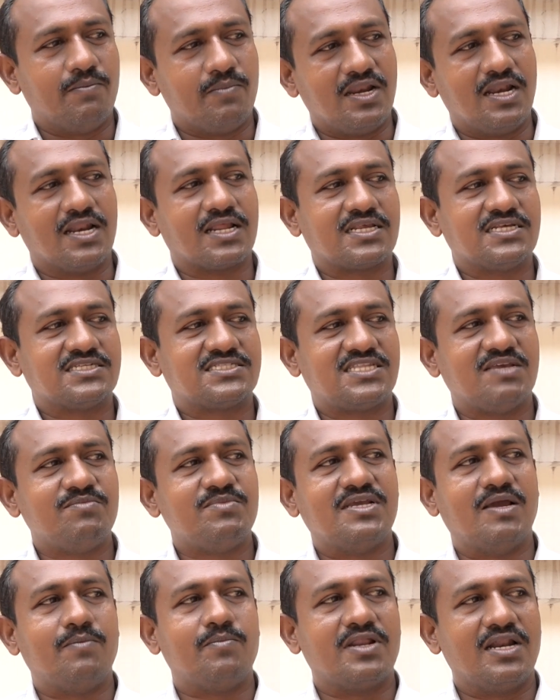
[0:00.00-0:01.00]
ఎమ్మెల్యేలకు ఇస్తే
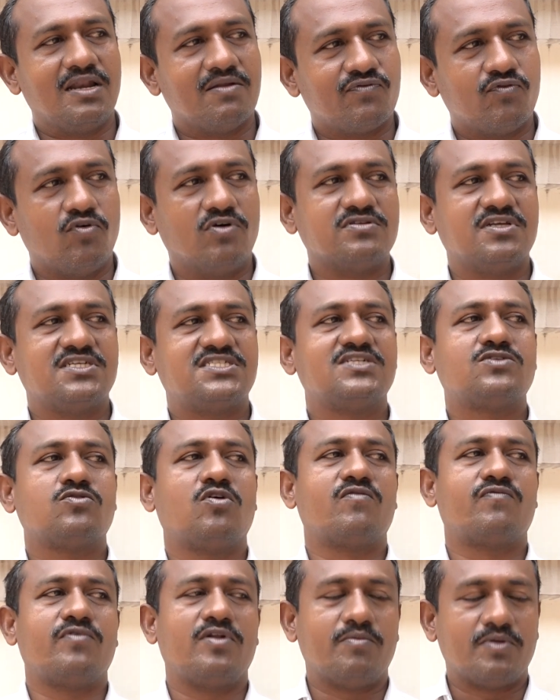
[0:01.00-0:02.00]
మీ ఎమ్మెల్యేలు ఫోన్ చేసి
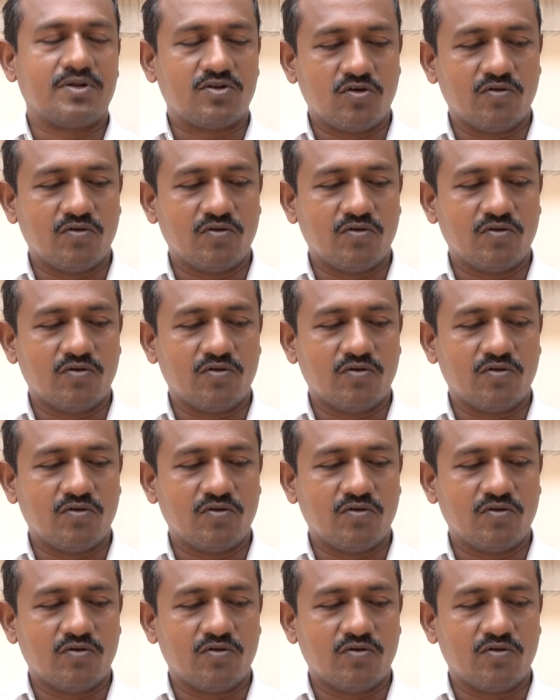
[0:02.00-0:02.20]
టోల్ ఫ్రీలో మన